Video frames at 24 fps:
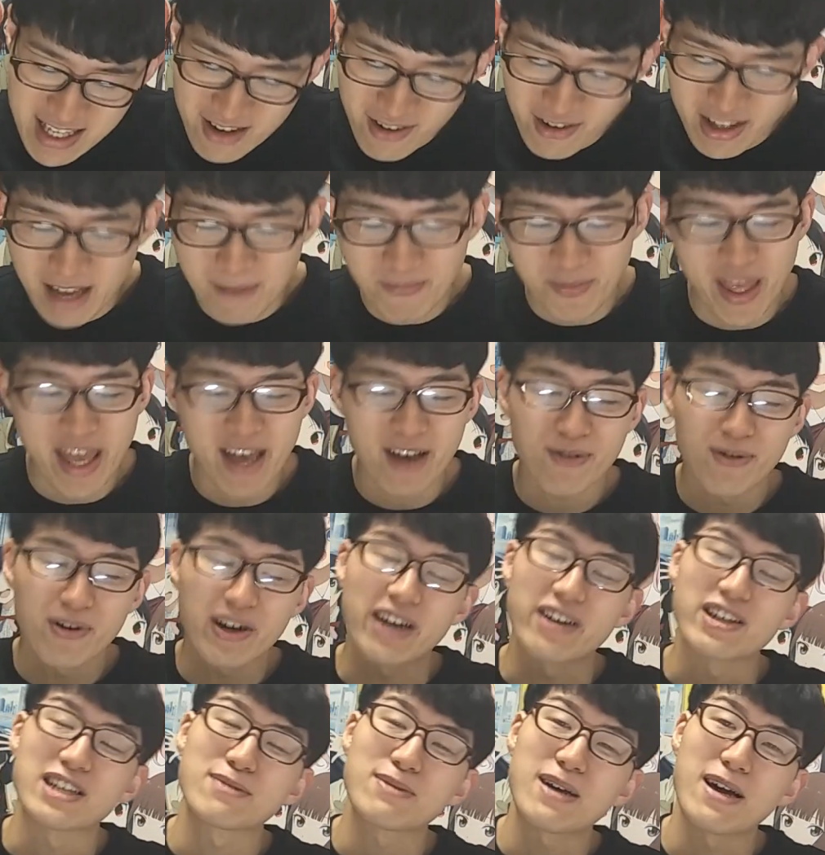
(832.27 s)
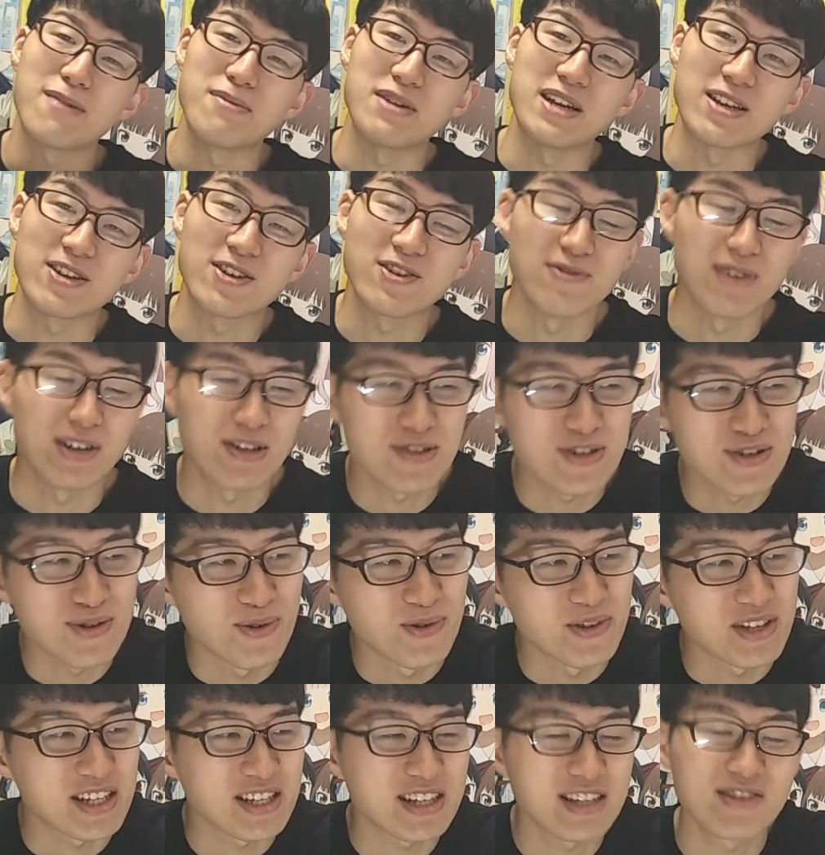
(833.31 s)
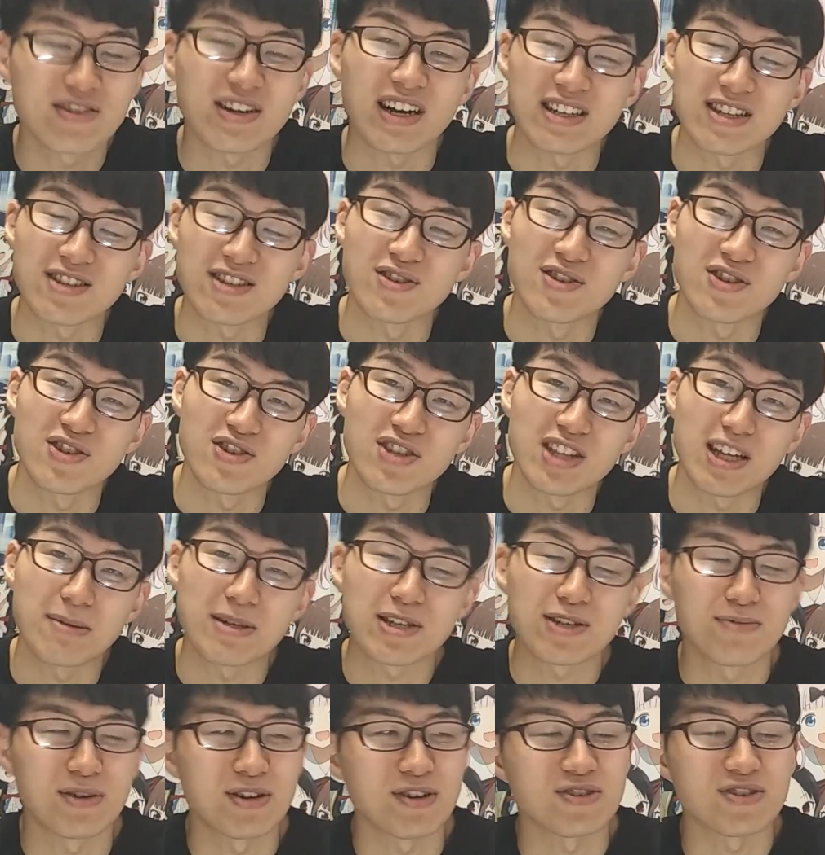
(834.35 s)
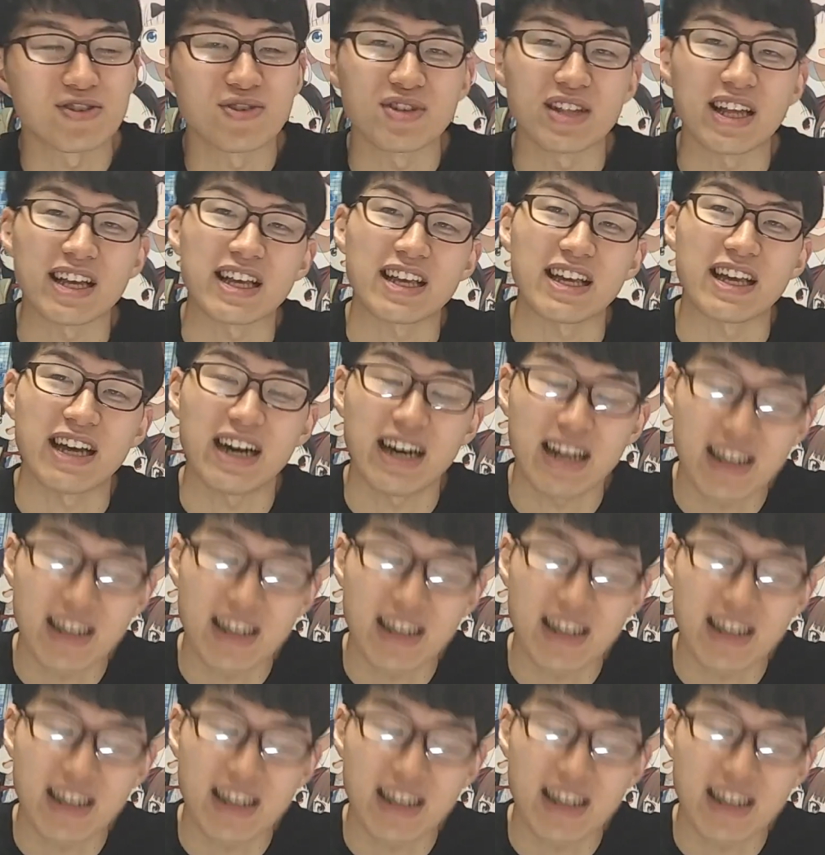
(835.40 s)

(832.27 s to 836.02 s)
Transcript: ということで、えー、今回のスパイファミリー Q 話の正直すぎる感想以上となります。ここまでご視聴いただきありがとう